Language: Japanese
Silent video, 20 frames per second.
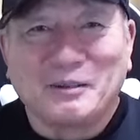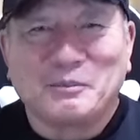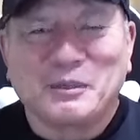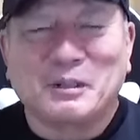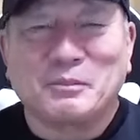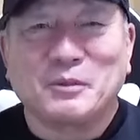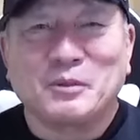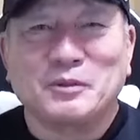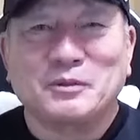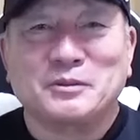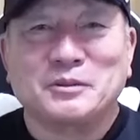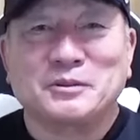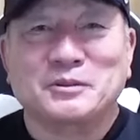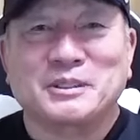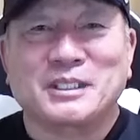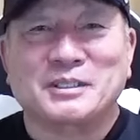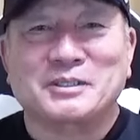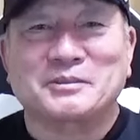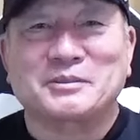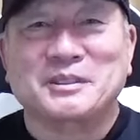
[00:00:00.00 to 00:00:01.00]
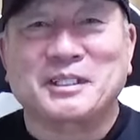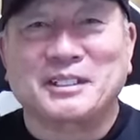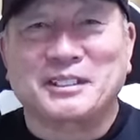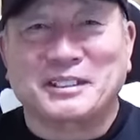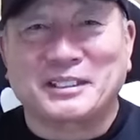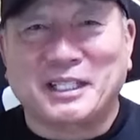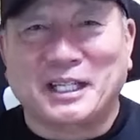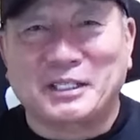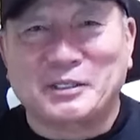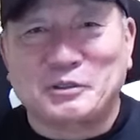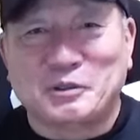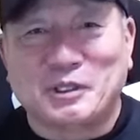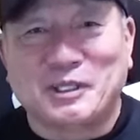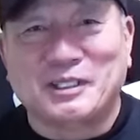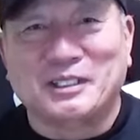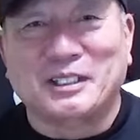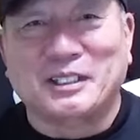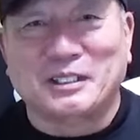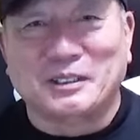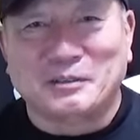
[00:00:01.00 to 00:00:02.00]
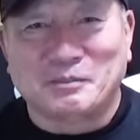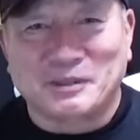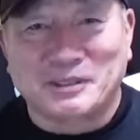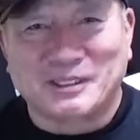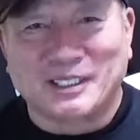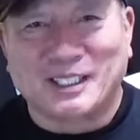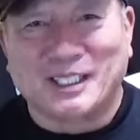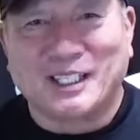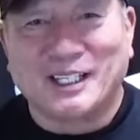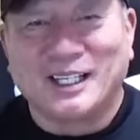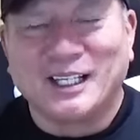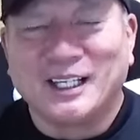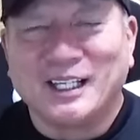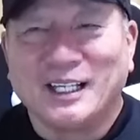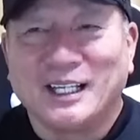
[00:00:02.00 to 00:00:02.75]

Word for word: まあ文句言った瞬間に退場なんだけどもさ